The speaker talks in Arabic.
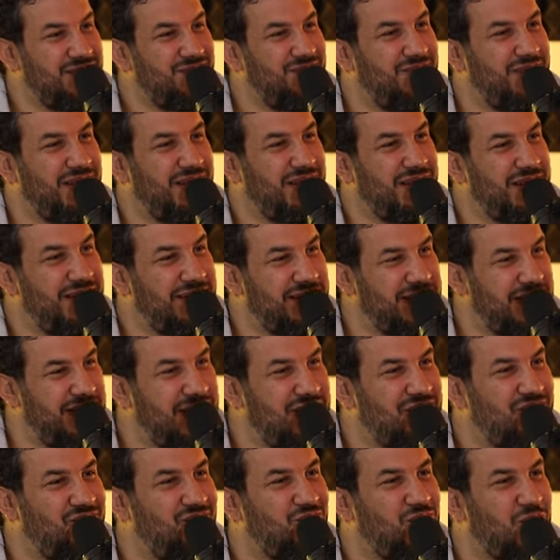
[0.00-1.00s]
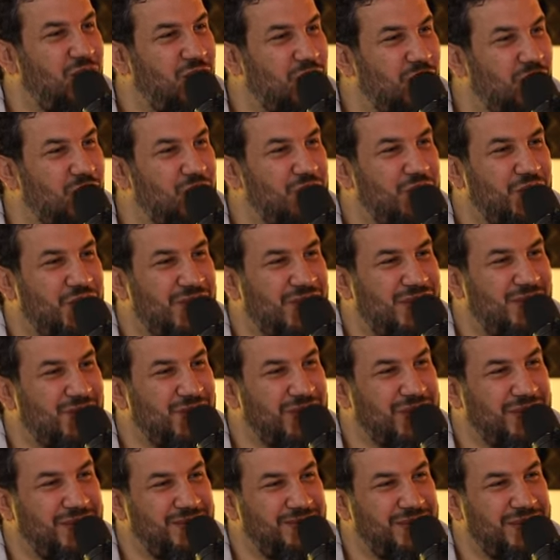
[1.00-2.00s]
في الريف والخضرة
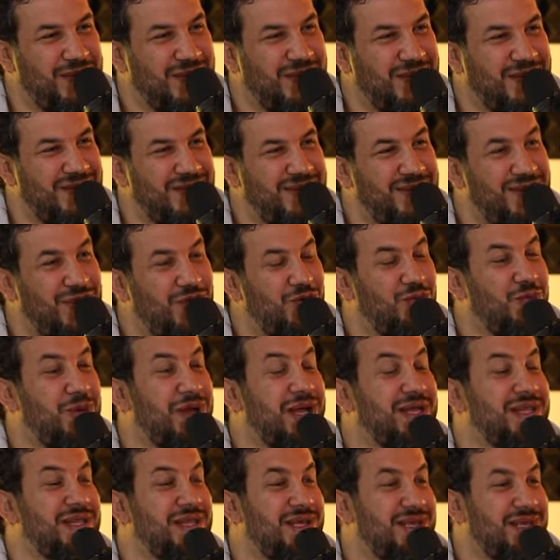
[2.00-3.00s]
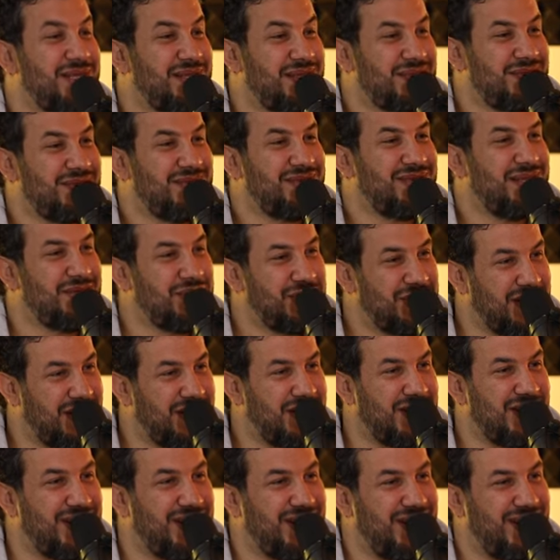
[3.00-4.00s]
والطبيعة بعد
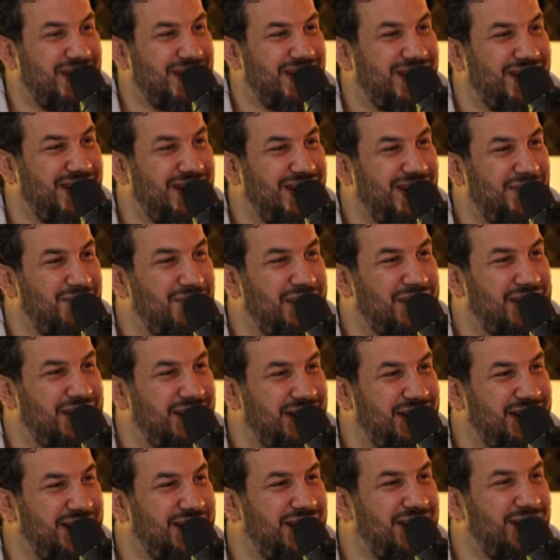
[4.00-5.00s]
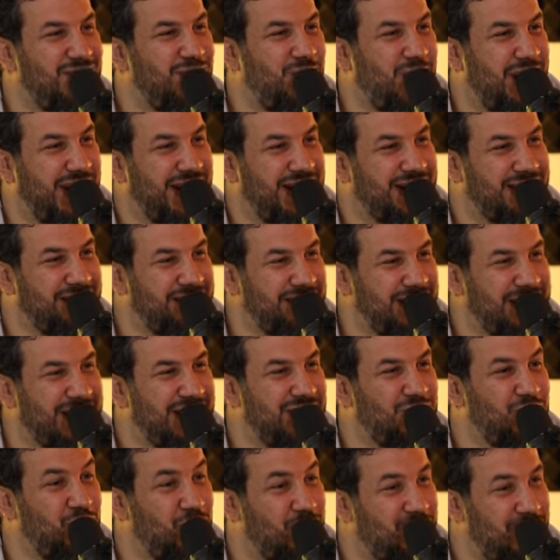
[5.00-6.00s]
انتقل إلى المدينة
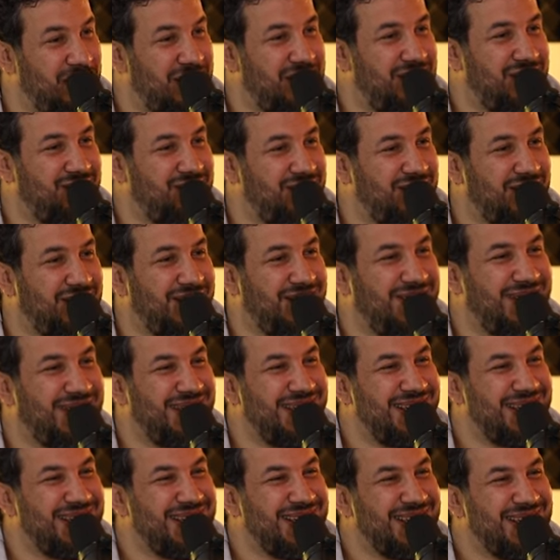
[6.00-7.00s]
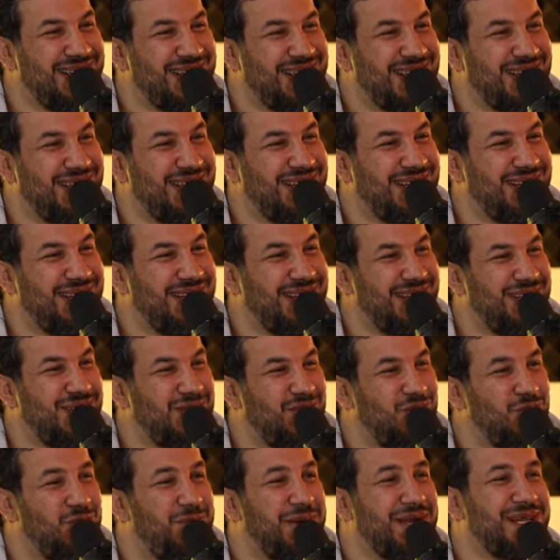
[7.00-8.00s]
والخدمات والمرافق آه،
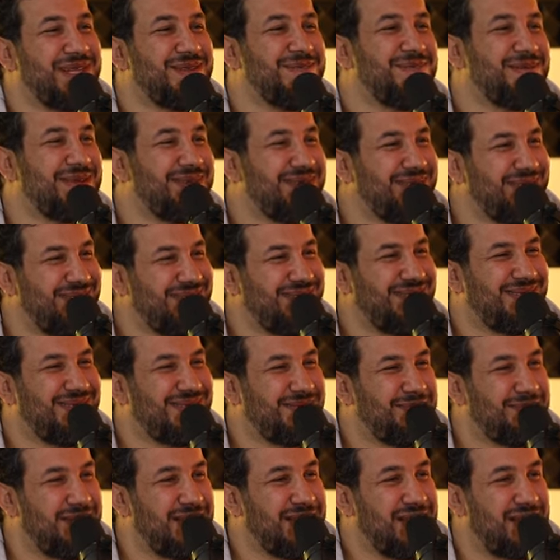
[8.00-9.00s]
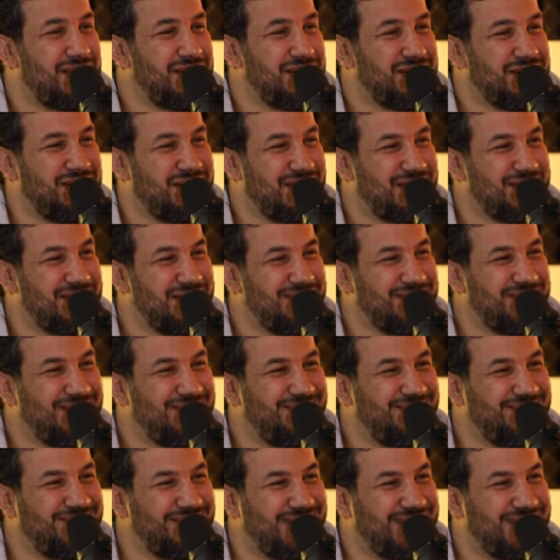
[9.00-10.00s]
وبعد ما مكث
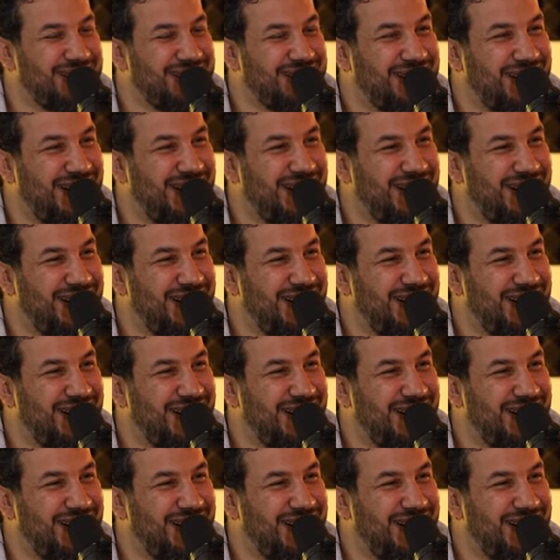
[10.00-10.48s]
كثيرا في